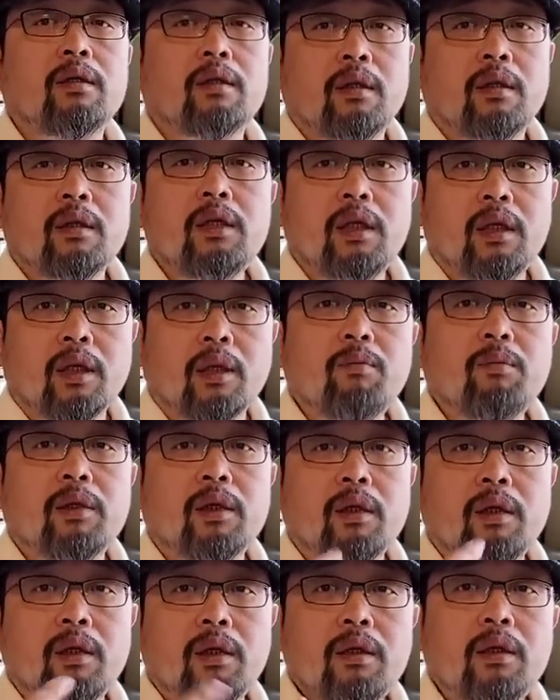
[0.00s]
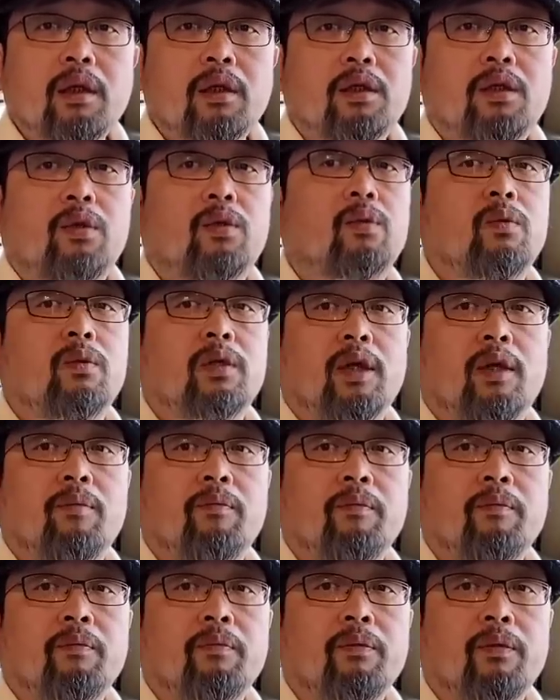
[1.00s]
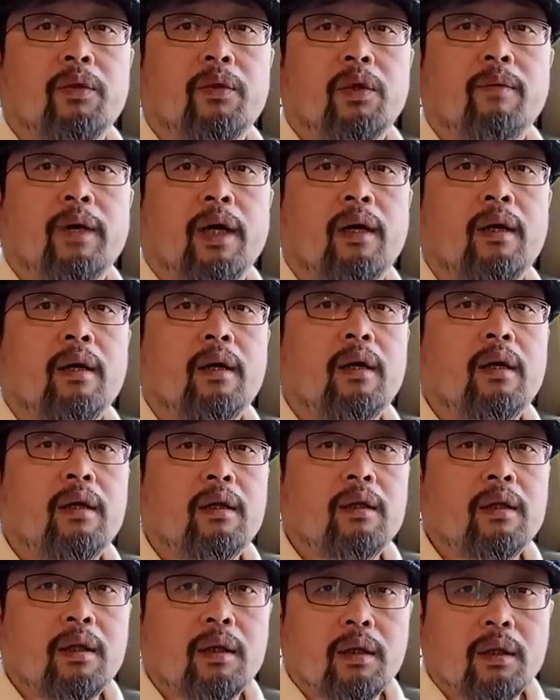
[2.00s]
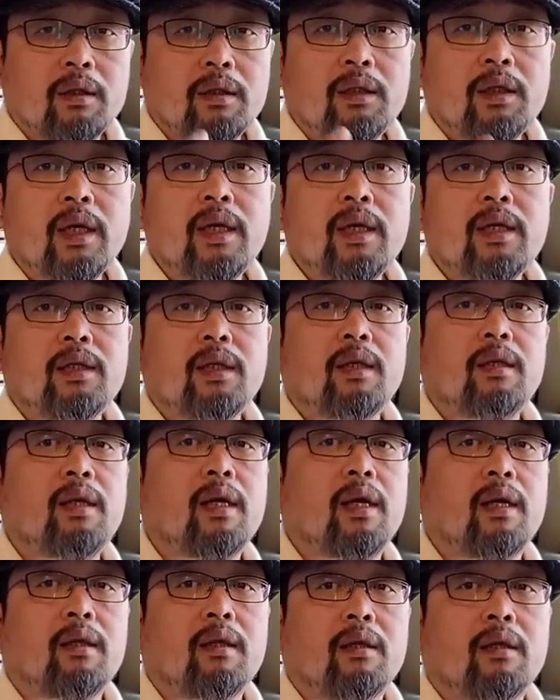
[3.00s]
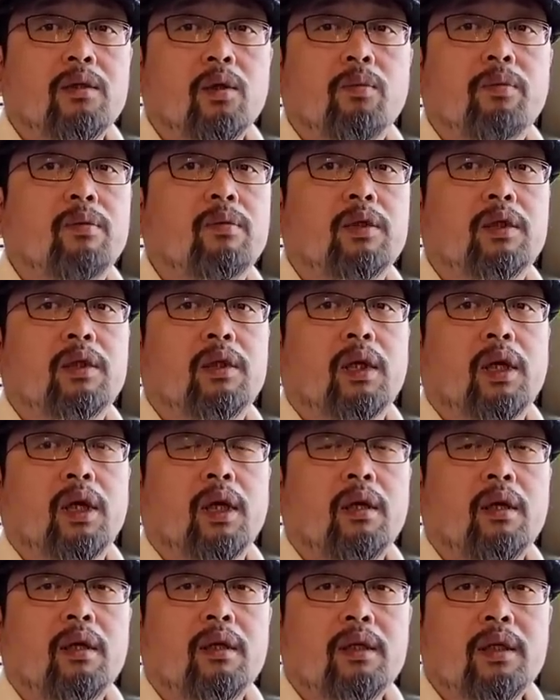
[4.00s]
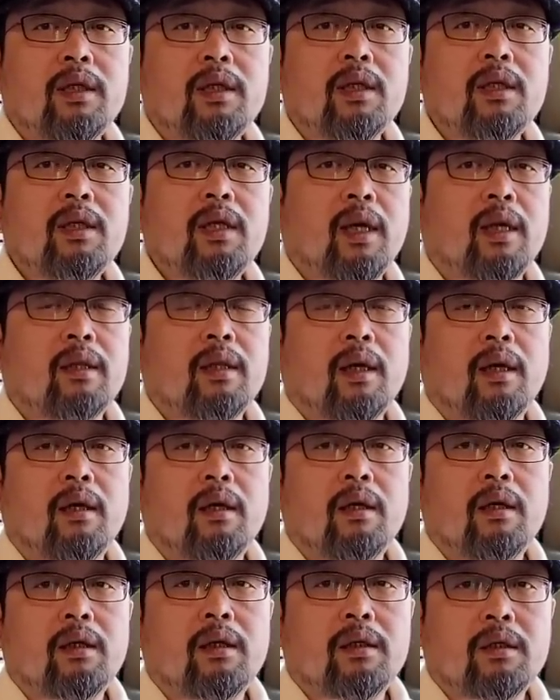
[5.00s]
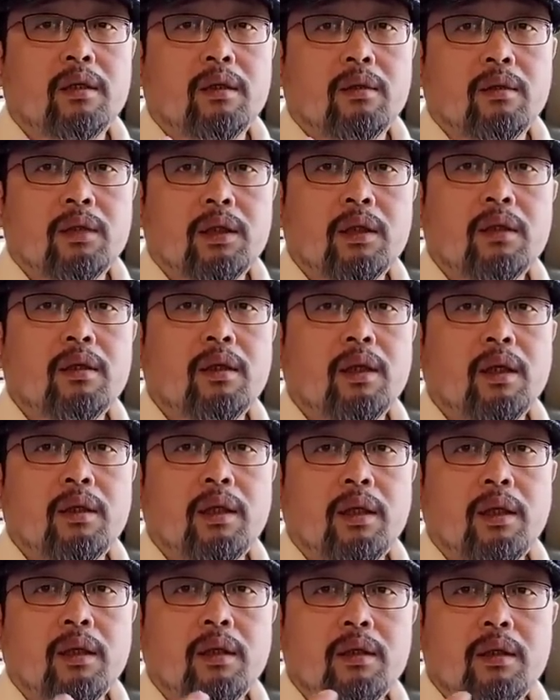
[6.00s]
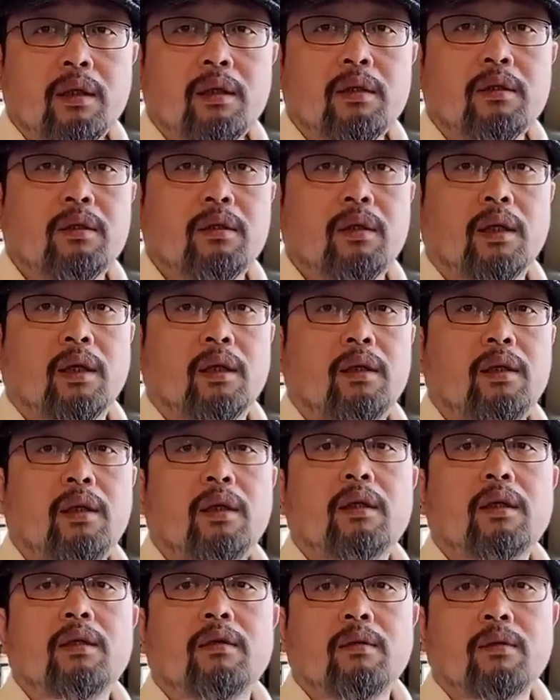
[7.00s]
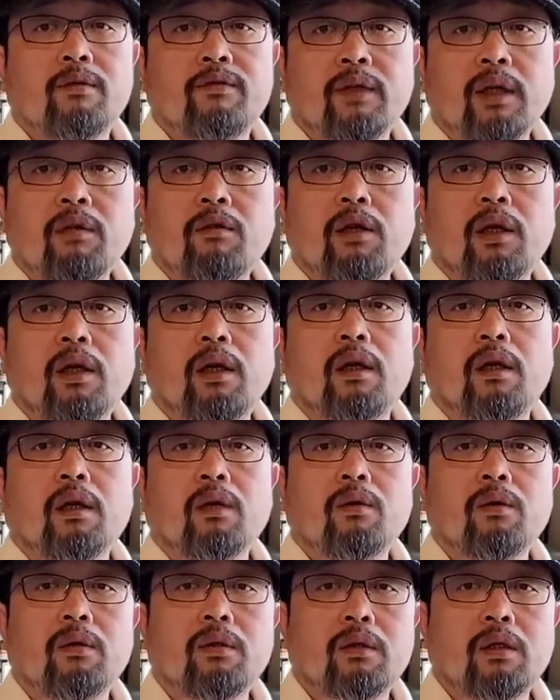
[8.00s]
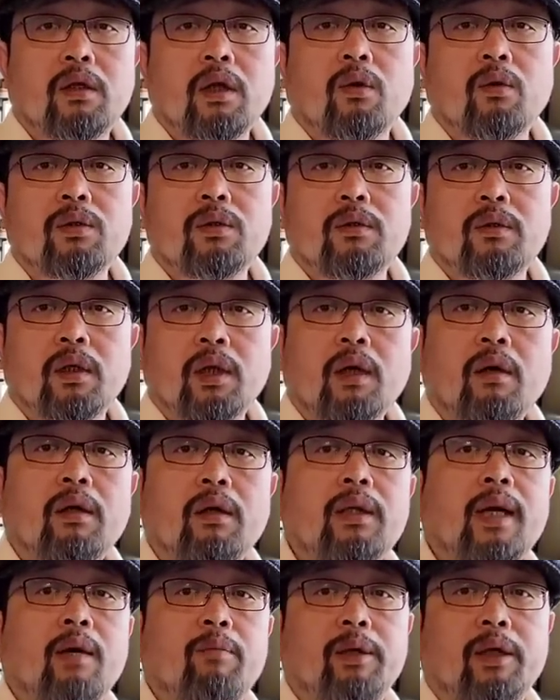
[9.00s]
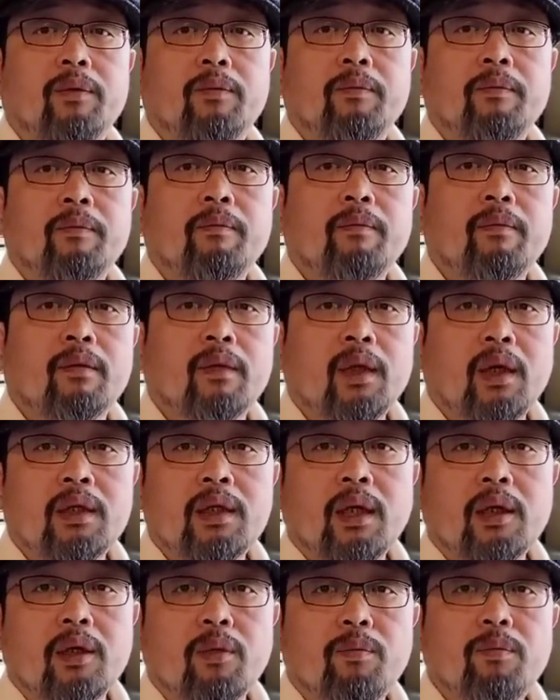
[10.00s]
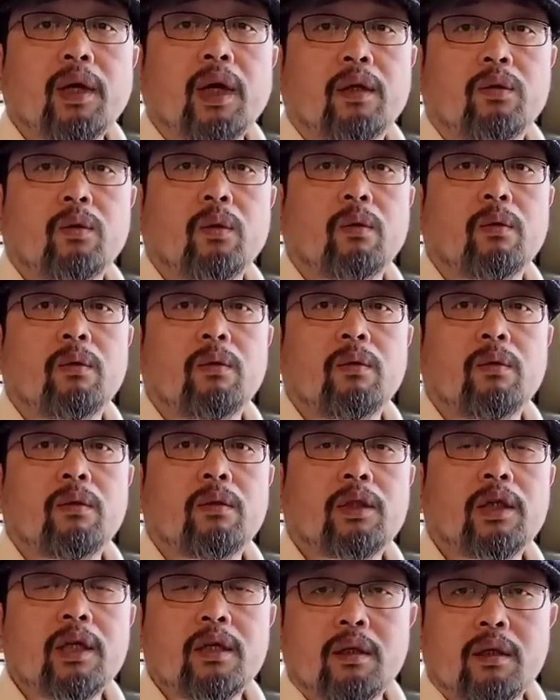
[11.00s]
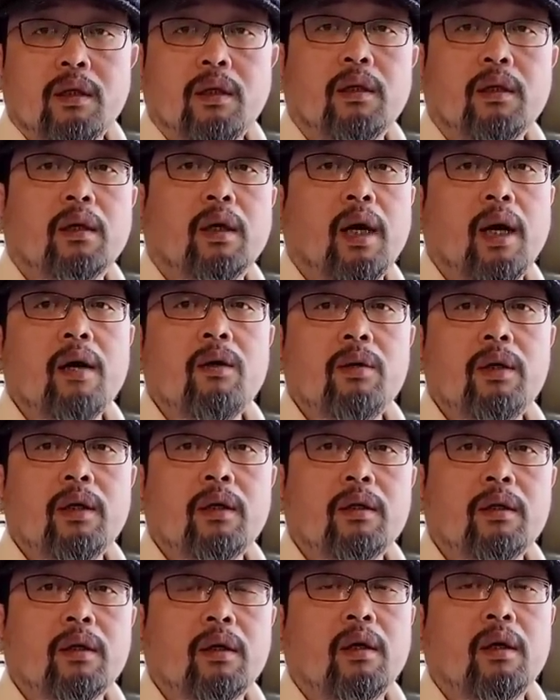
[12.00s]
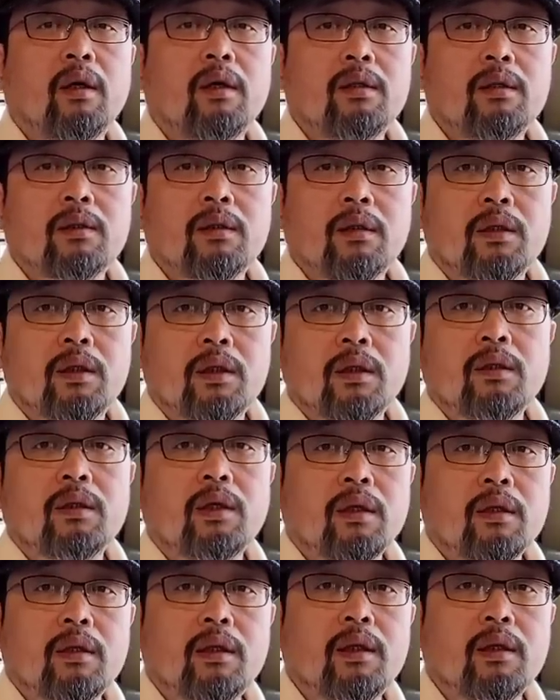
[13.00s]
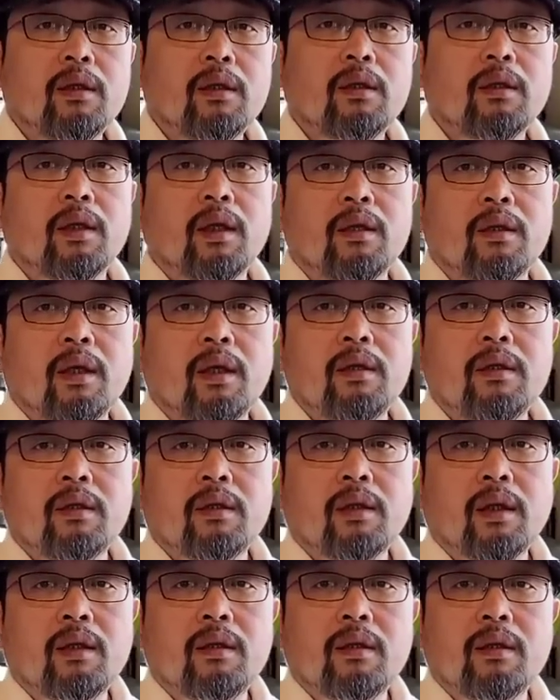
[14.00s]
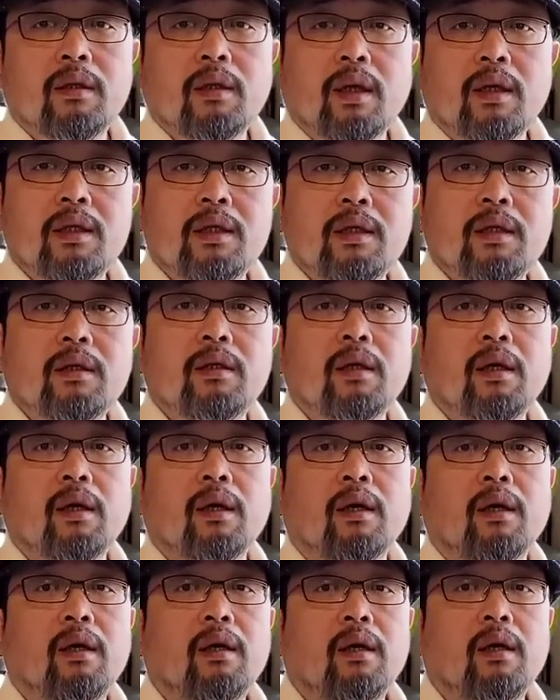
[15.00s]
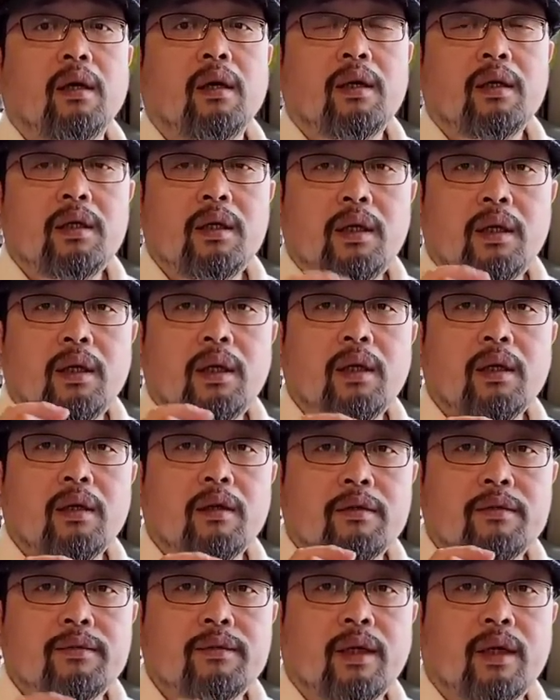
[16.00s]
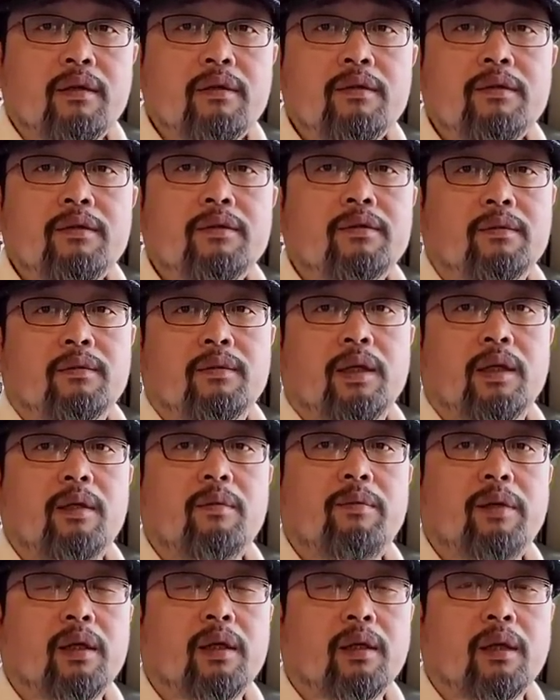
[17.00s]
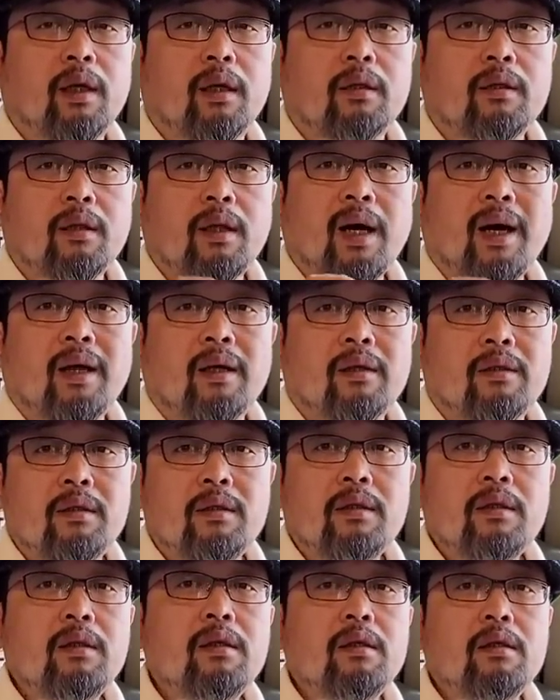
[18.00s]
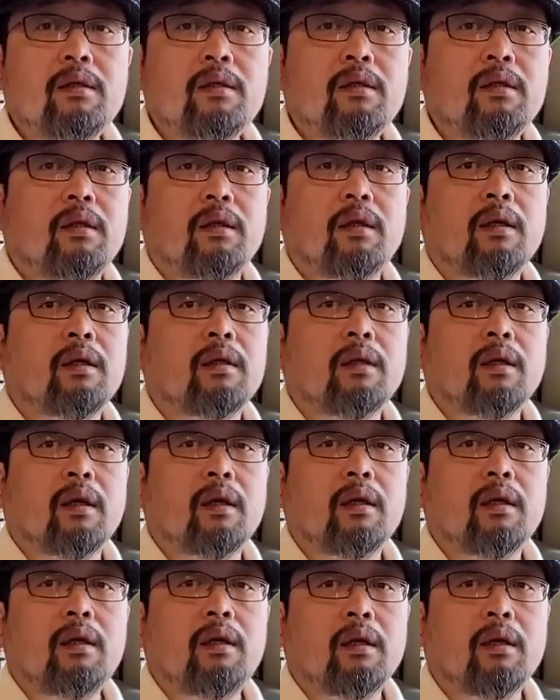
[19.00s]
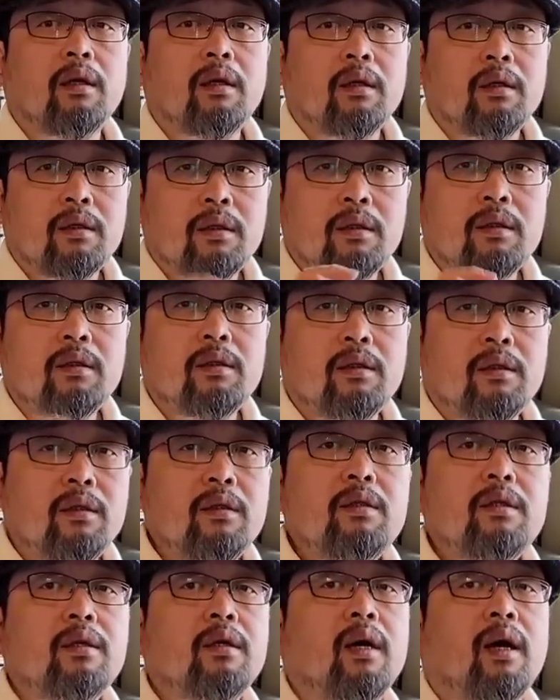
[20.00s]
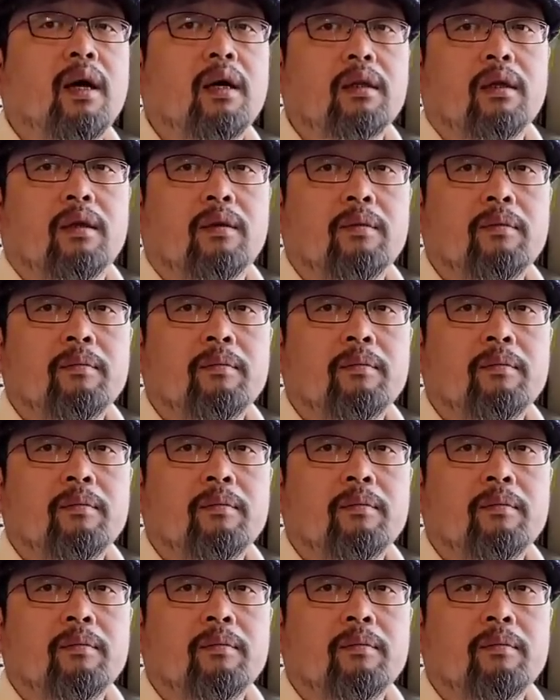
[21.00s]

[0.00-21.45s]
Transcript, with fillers: 你能不能遏制住他，对吧？那这些年呢，就不是了。这些年呢，是圣上这一个政策，一个是翻过来烙调过去的烙这大饼，大家呢不敢动，这是一个。还有一个呢，就是圣上的这个，咱咱咱咱圣上啊，以这个反腐为名啊，打击异己这个能力是极强的。